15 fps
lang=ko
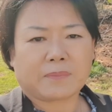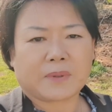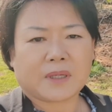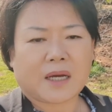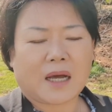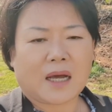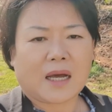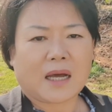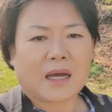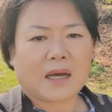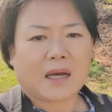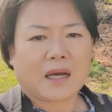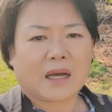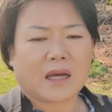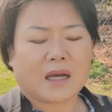
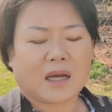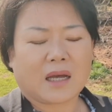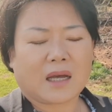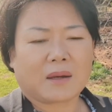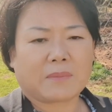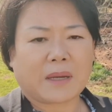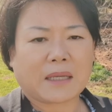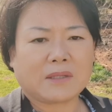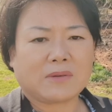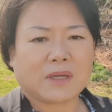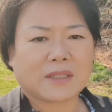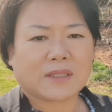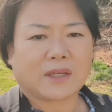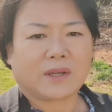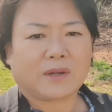비가 많이
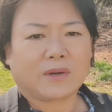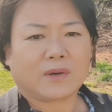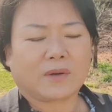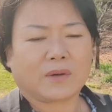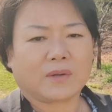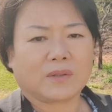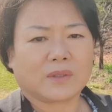왔어요.